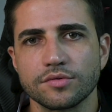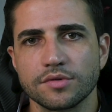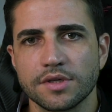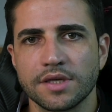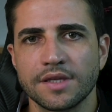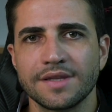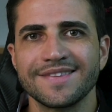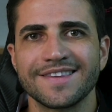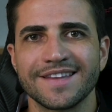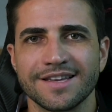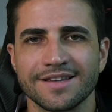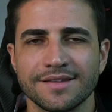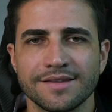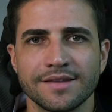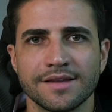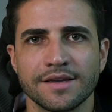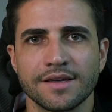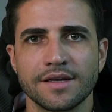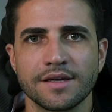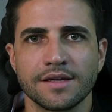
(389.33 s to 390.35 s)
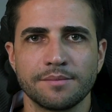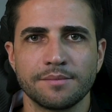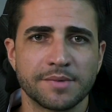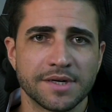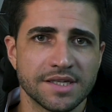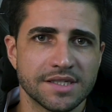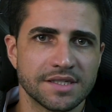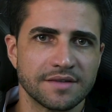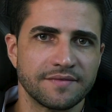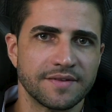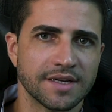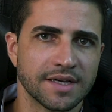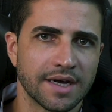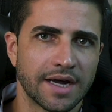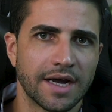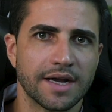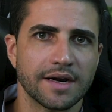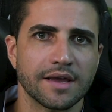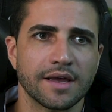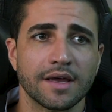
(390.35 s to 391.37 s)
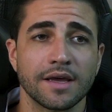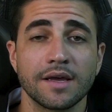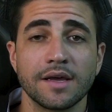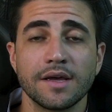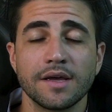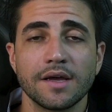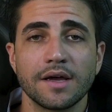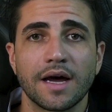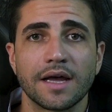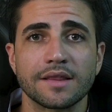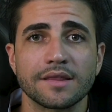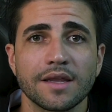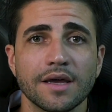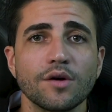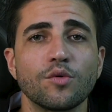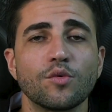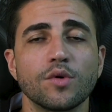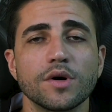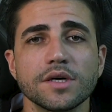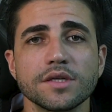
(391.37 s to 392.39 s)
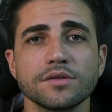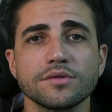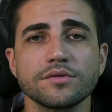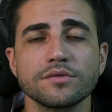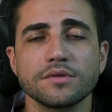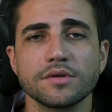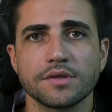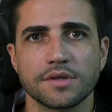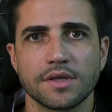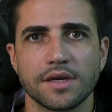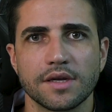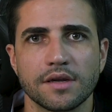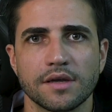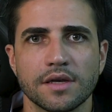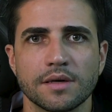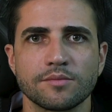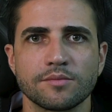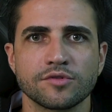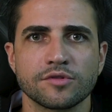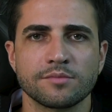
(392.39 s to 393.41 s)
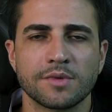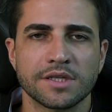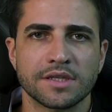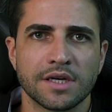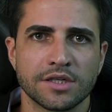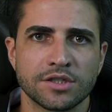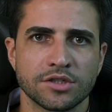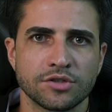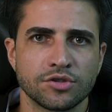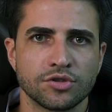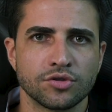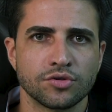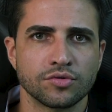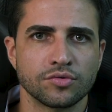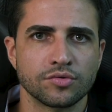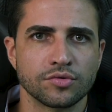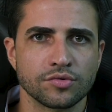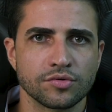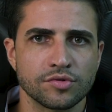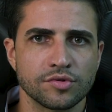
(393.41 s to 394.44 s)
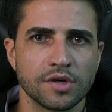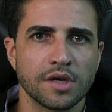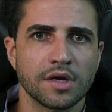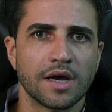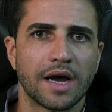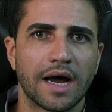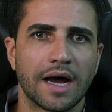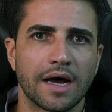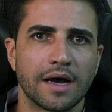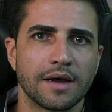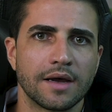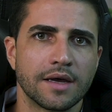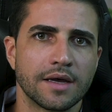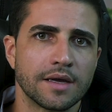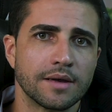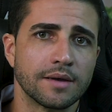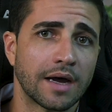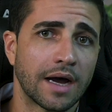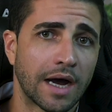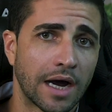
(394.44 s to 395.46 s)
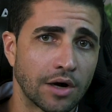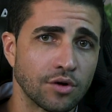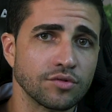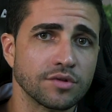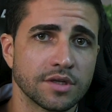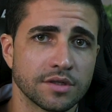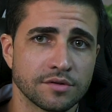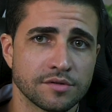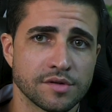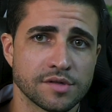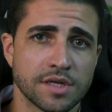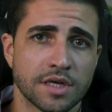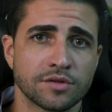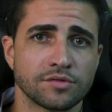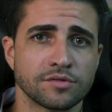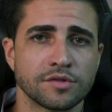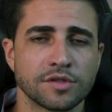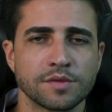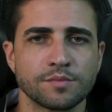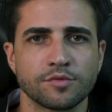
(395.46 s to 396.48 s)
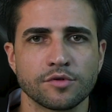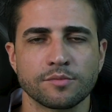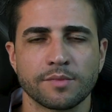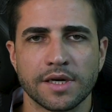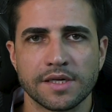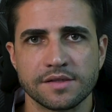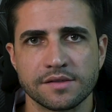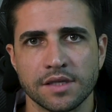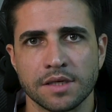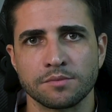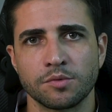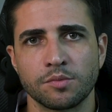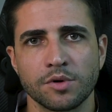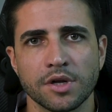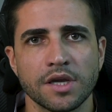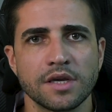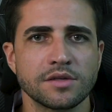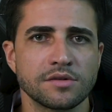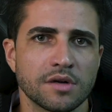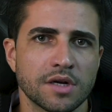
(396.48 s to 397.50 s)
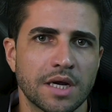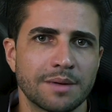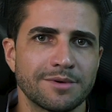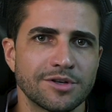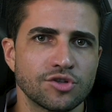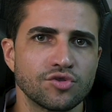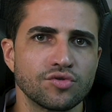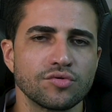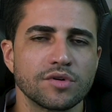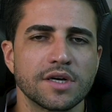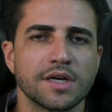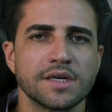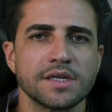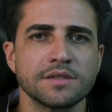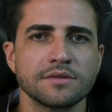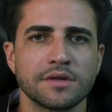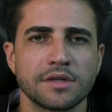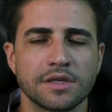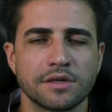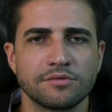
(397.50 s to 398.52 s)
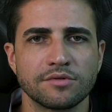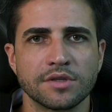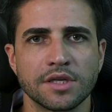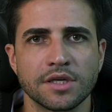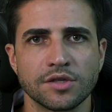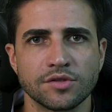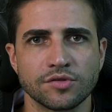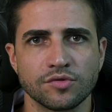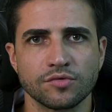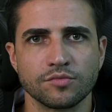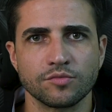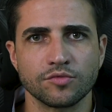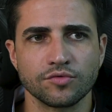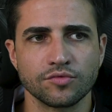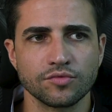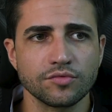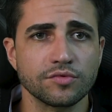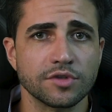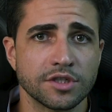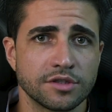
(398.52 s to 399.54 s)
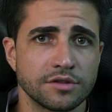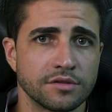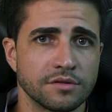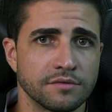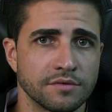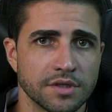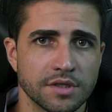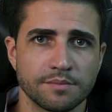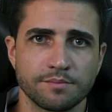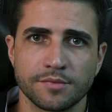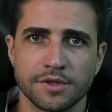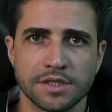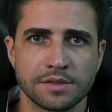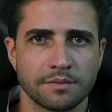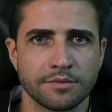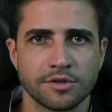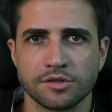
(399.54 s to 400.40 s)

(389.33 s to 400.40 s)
entender e precificar é até quando teremos uma taxa de juros é, alta nos Estados Unidos por mais tempo, porque isso acaba sugando a liquidez do mundo. A gente vê principalmente o